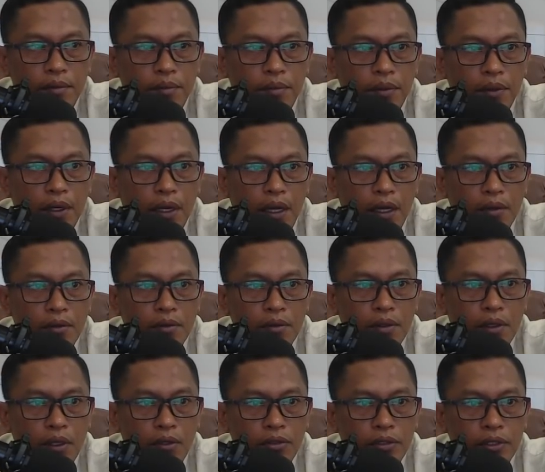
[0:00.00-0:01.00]
Pelaku
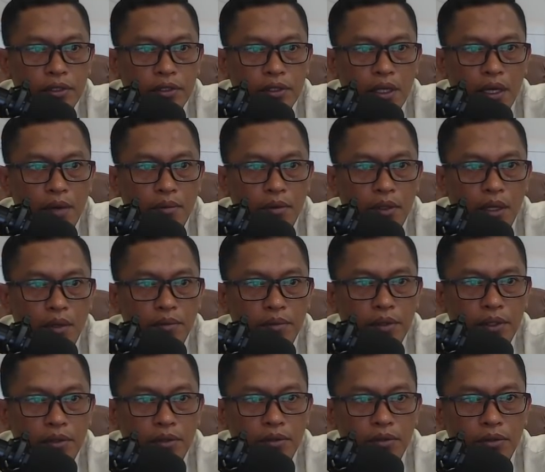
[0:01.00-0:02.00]
kaos hitam dan
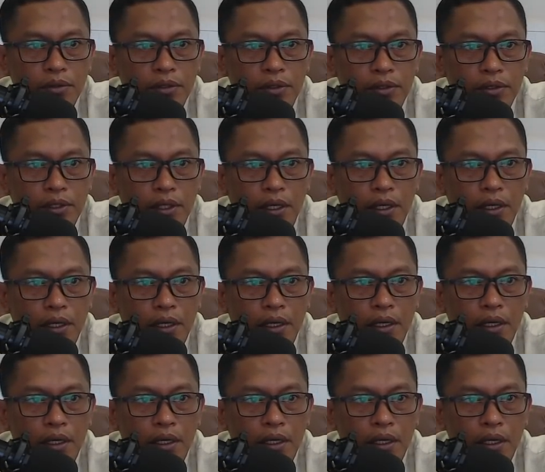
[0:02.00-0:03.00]
biru
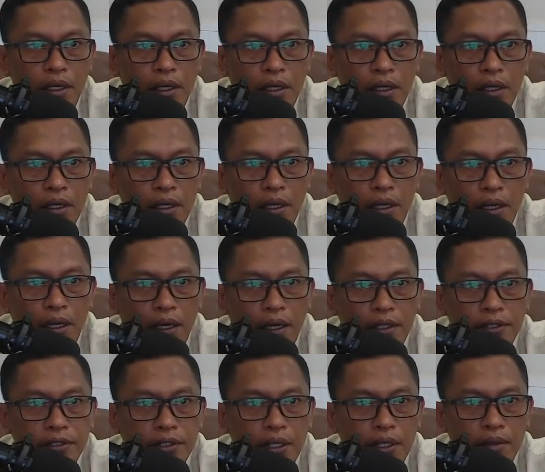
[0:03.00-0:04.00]
secara
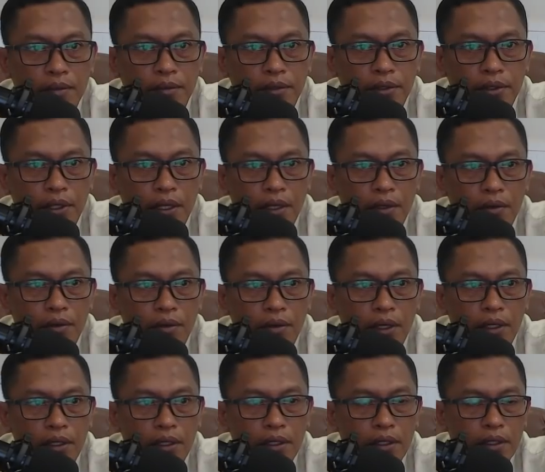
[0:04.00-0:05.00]
acak menyerang
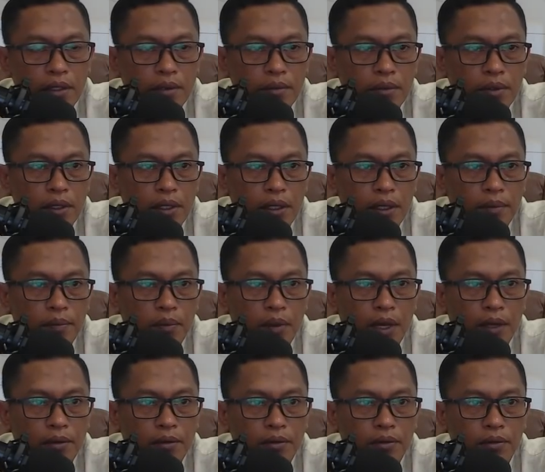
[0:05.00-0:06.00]
orang yang ingin melerai
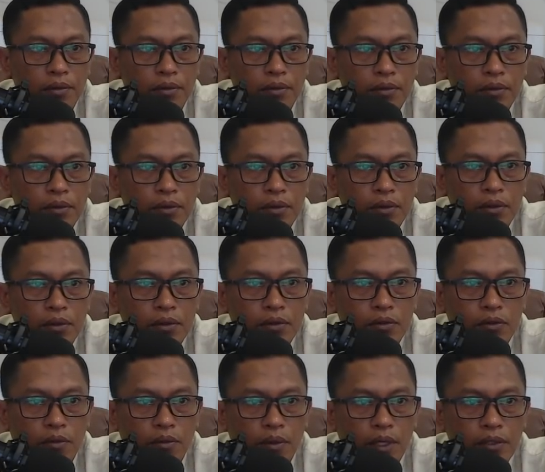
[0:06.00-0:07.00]
pelaku
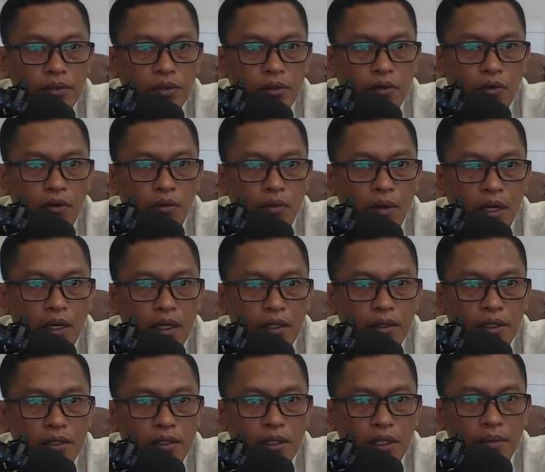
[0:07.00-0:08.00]
termasuk korban
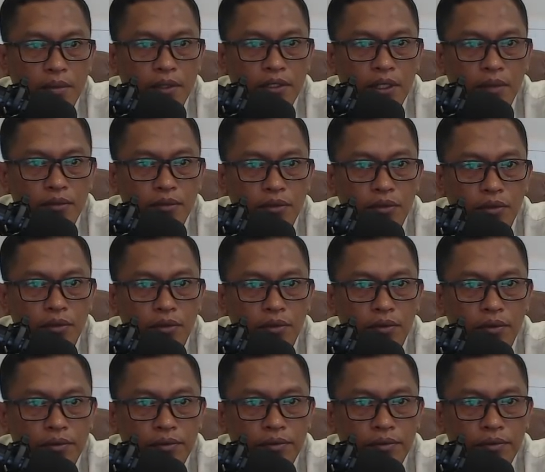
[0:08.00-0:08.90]
atas nama Samsul